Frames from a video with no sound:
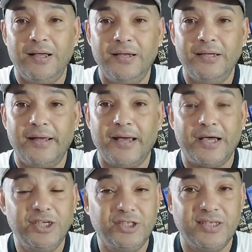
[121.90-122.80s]
لاني انا
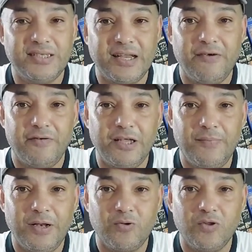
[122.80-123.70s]
عشت سنه في
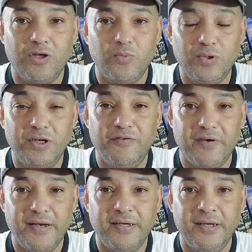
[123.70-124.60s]
اليمن كنت مدير
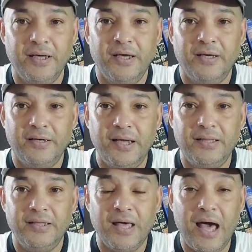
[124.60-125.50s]
فني
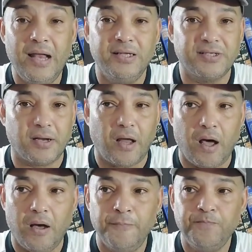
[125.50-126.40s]
نادي اهل
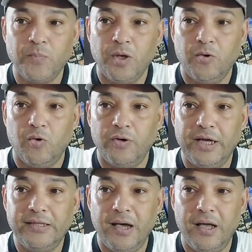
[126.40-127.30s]
صنعاء
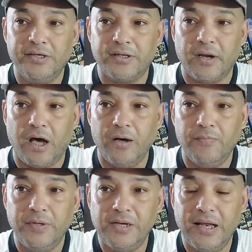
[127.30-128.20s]
ونادي اهل
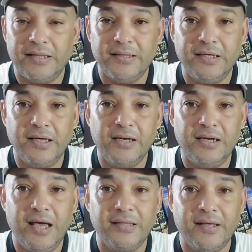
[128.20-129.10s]
صنعاء من الانديه
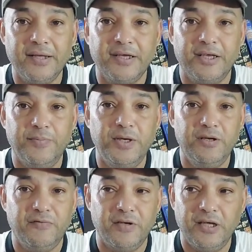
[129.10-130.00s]
اللي لها تاريخ
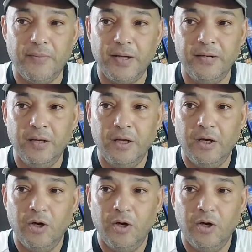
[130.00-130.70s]
كبير في اليمن